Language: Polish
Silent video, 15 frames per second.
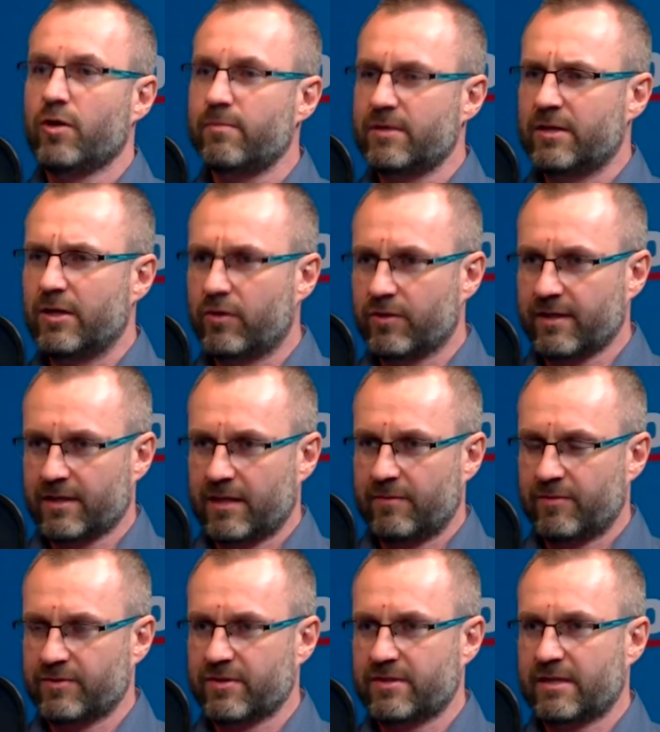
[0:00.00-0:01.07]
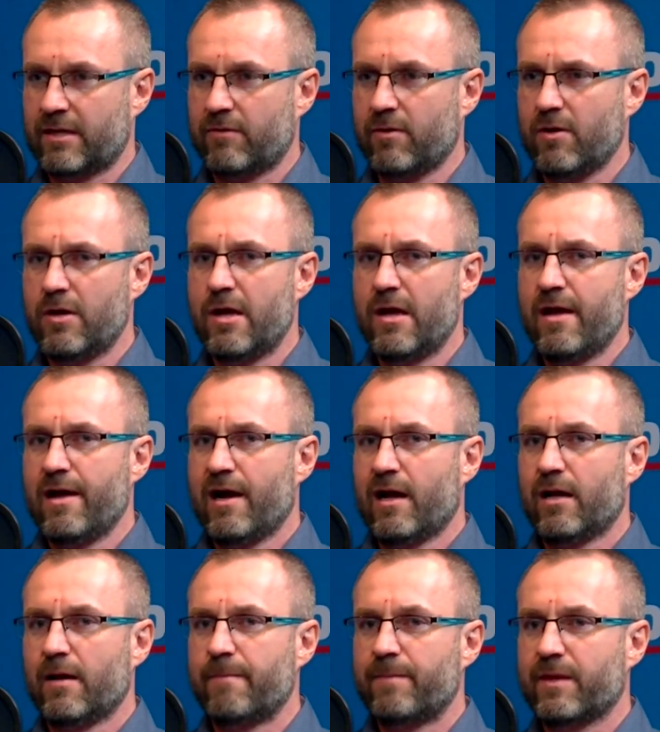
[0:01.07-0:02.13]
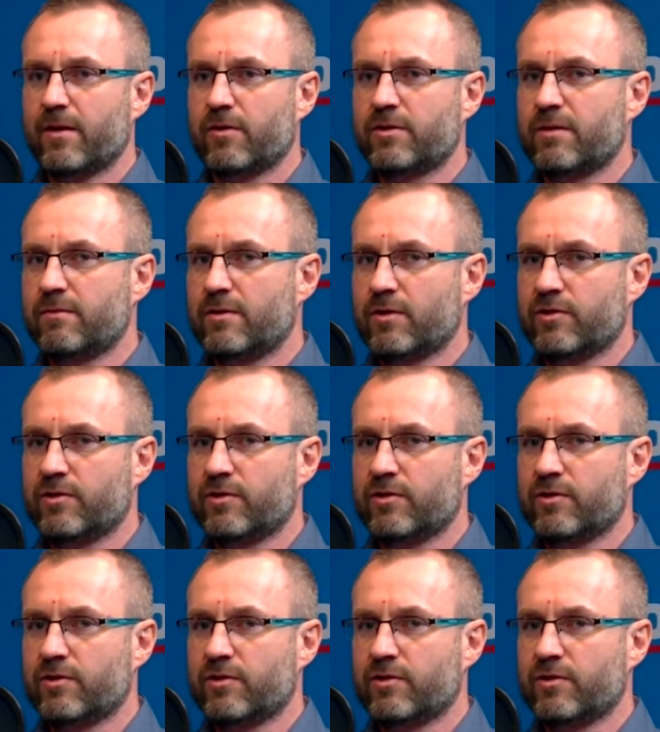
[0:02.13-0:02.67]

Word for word: oby tylko takie pozostało, ale o, tym,